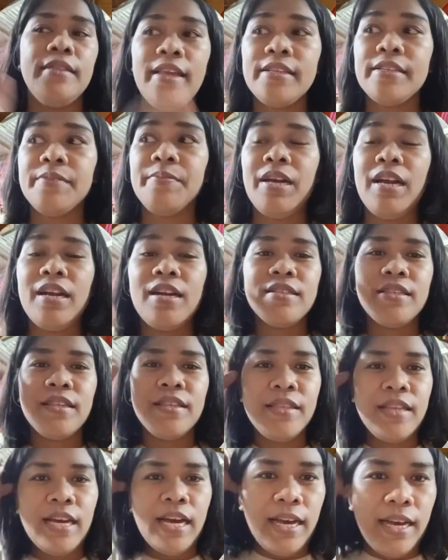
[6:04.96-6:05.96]
Next mga
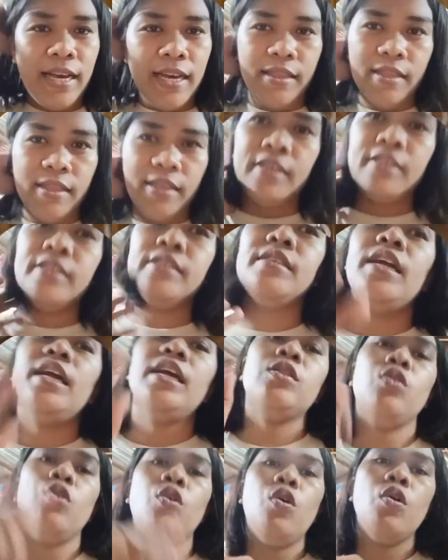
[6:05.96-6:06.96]
katindahan is
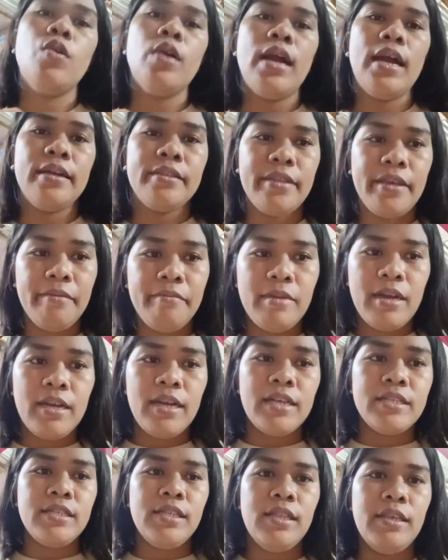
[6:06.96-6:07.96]
itong ating
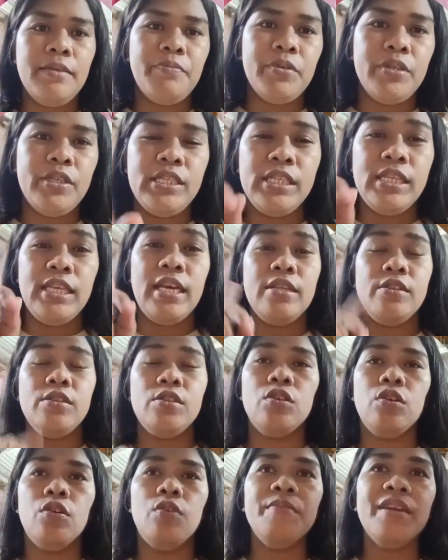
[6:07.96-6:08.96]
mga slippers yan.
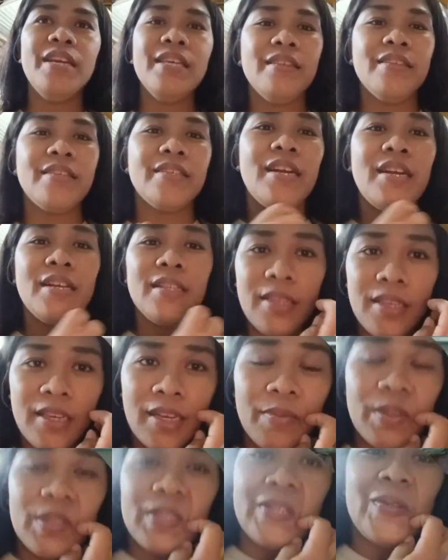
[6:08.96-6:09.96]
So may diskarte
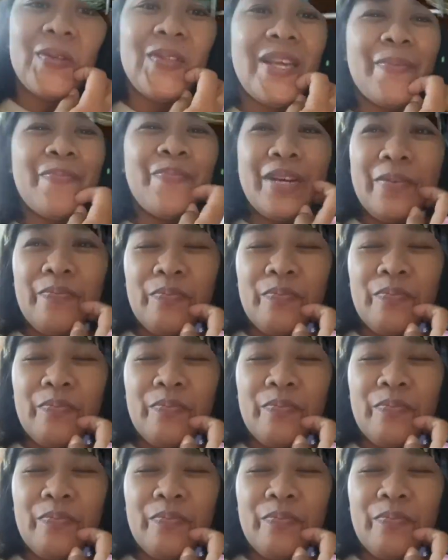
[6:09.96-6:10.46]
kami dito ng